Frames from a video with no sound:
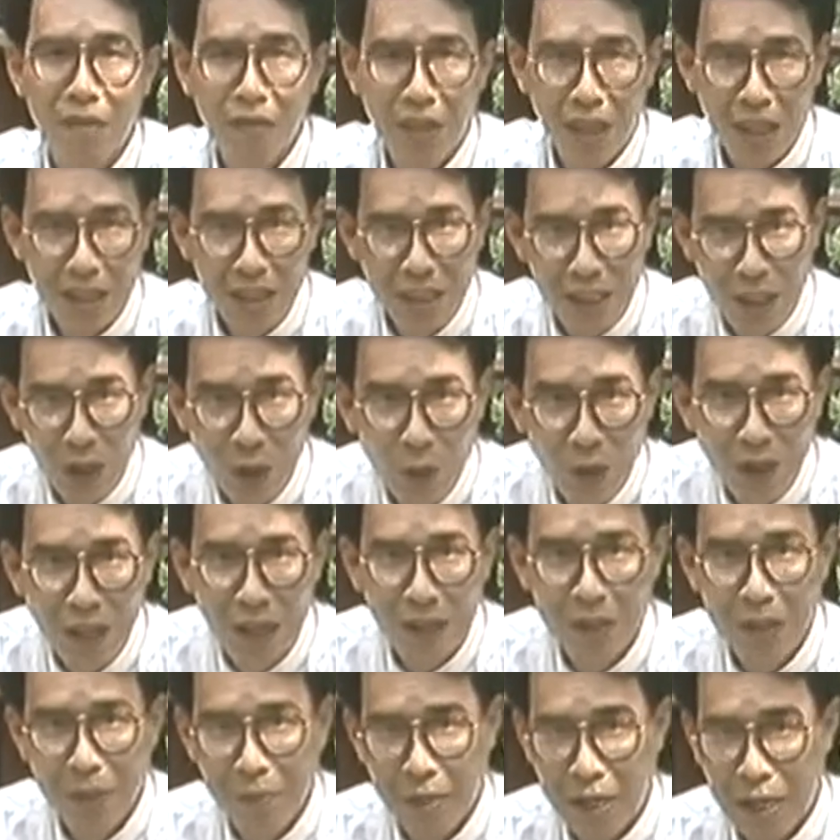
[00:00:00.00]
วางหนังสือของคุณ
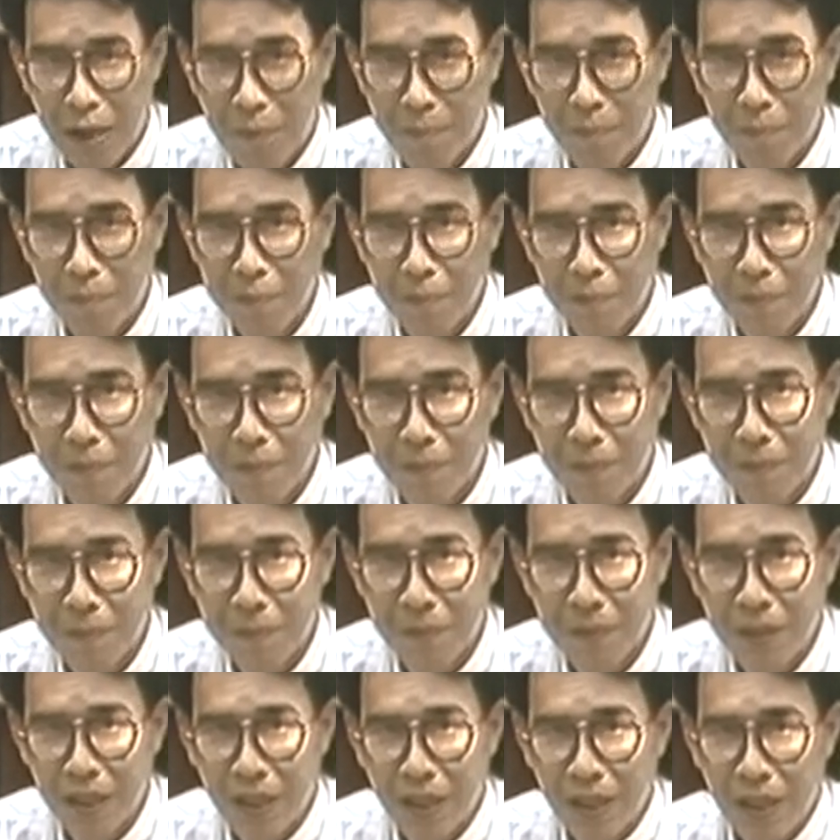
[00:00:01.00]
แล้วใช่ไหมครับ
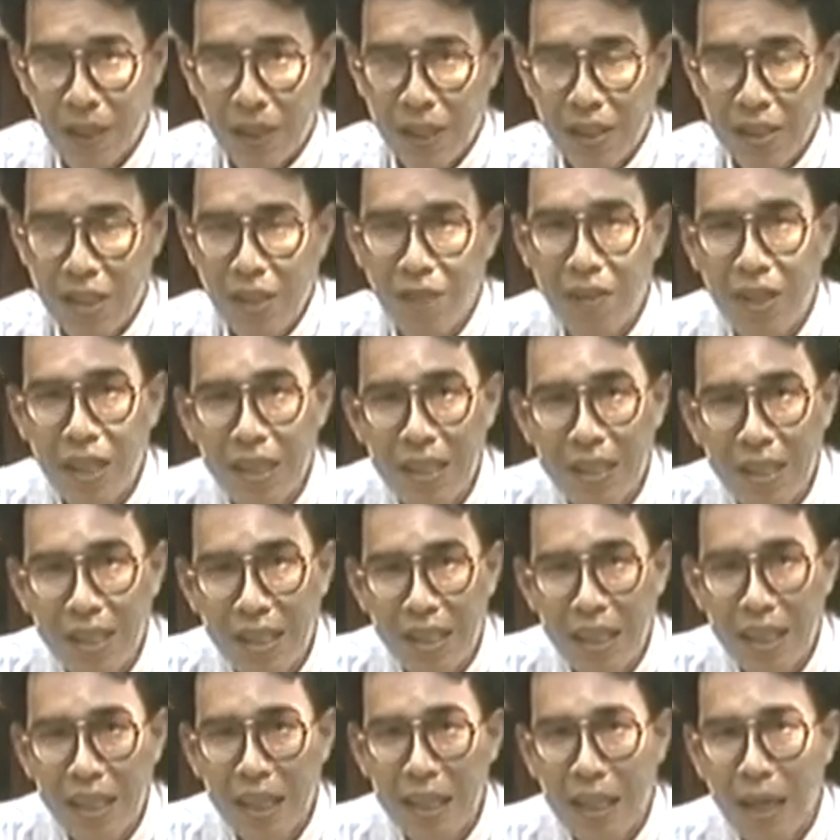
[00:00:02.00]
ชั้นวางหนังสื
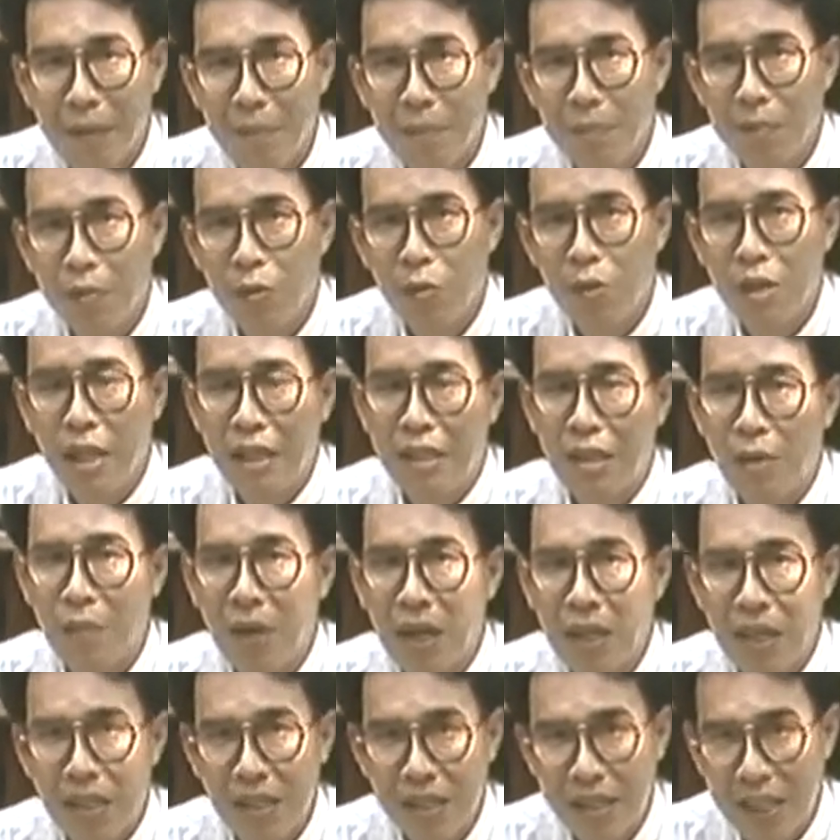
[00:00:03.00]
อนี่นะครับ คุณอาจจะ
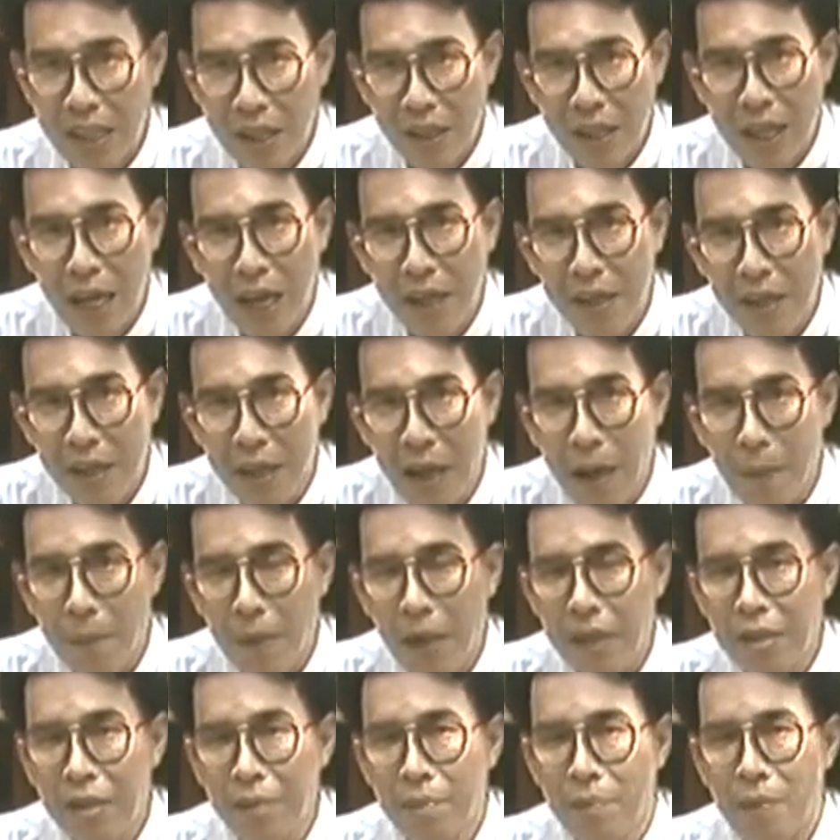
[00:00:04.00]
วางอย่างอื่นอีกก็ได้นะครับ
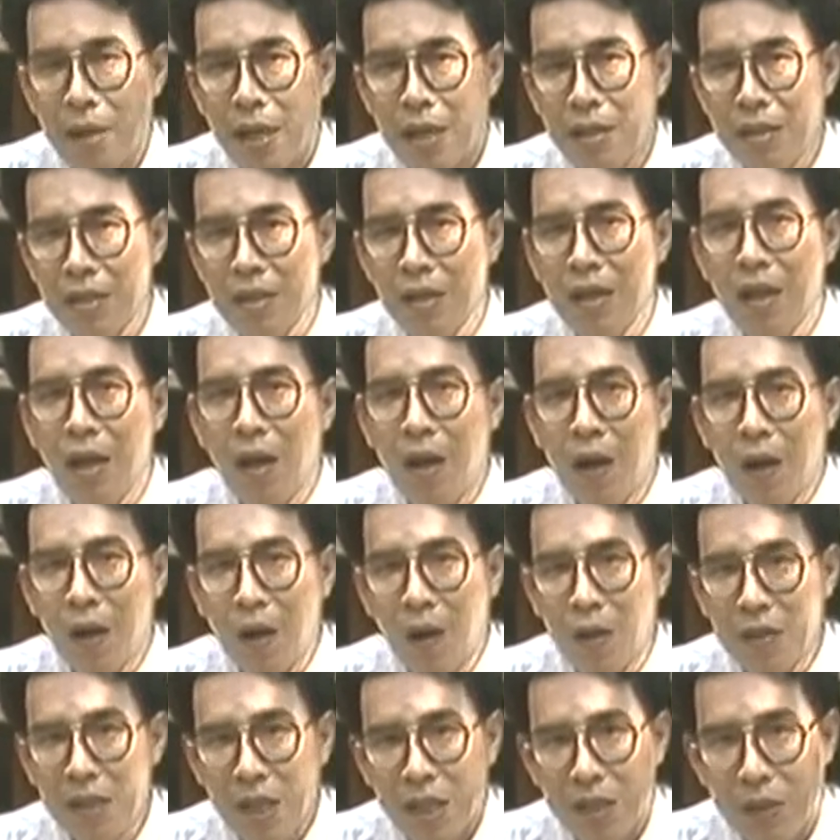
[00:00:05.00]
อาจจะเป็น
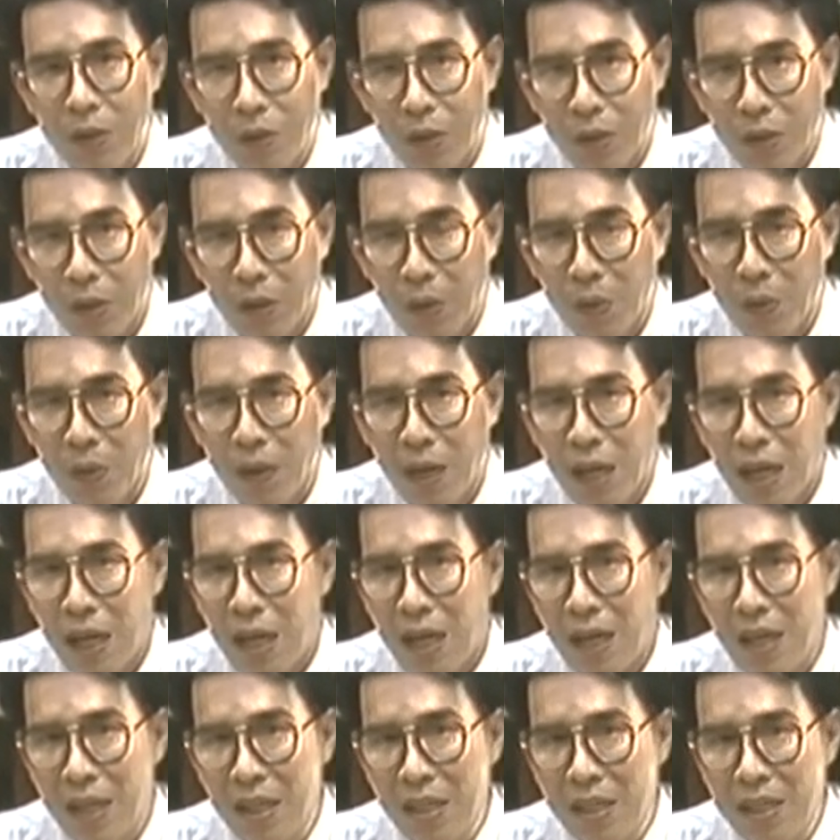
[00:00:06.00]
ของแค่ส่วนตัว
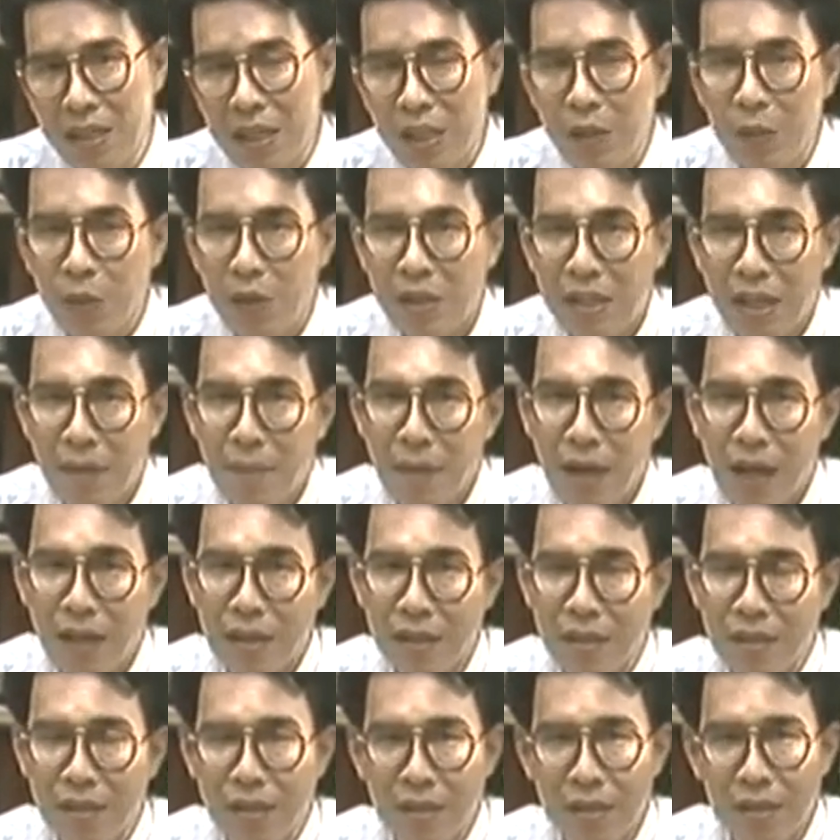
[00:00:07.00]
ซึ่งคุณสามาร
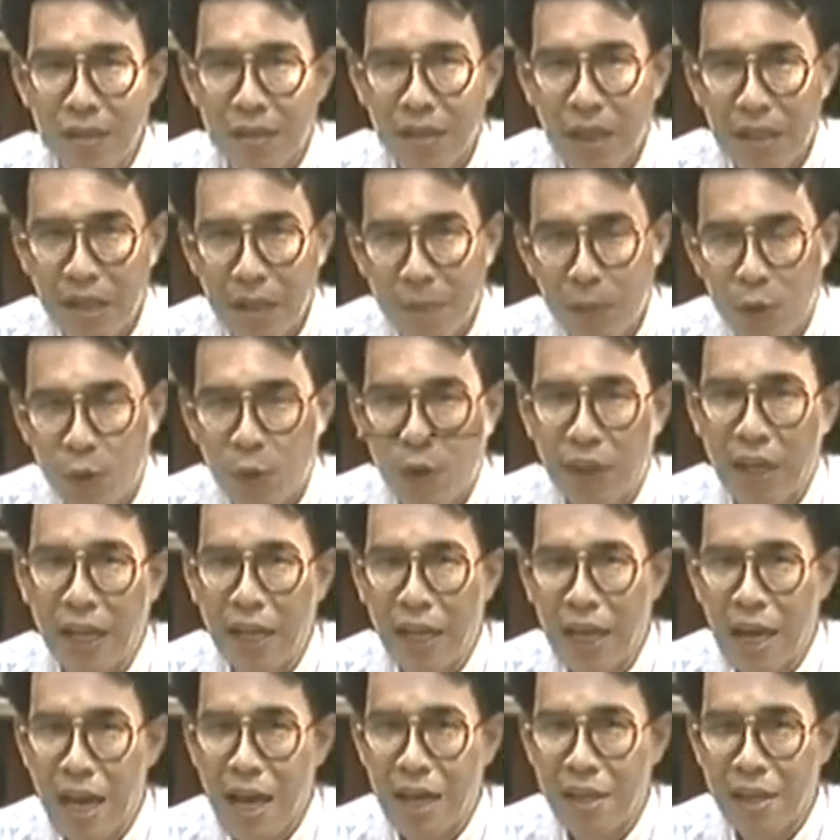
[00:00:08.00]
ถจะหยิบฉวย
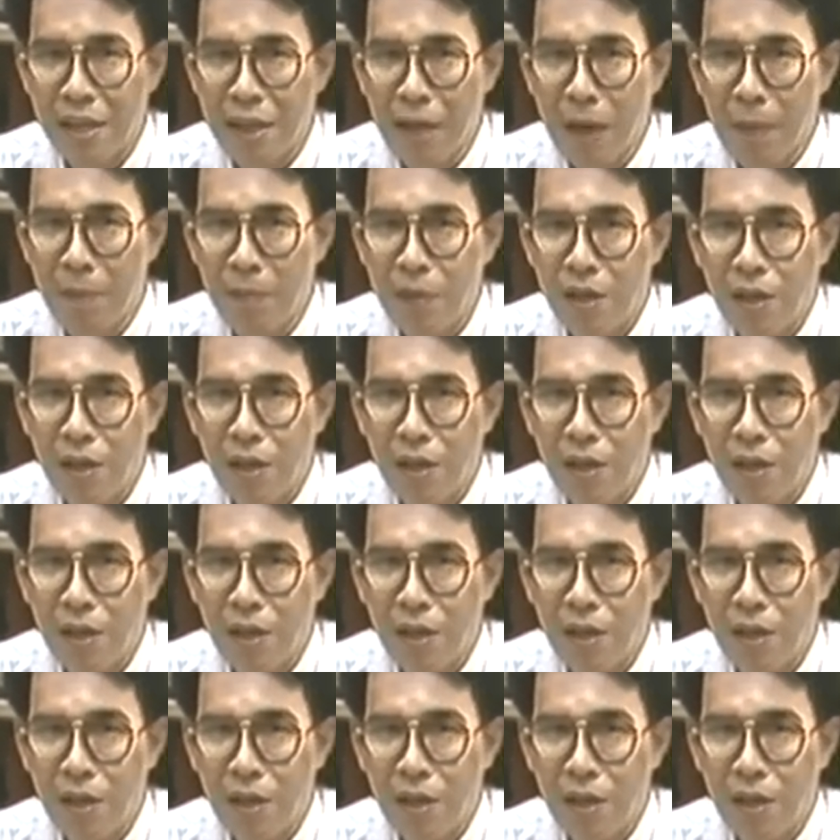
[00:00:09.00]
ได้ง่ายนะครับ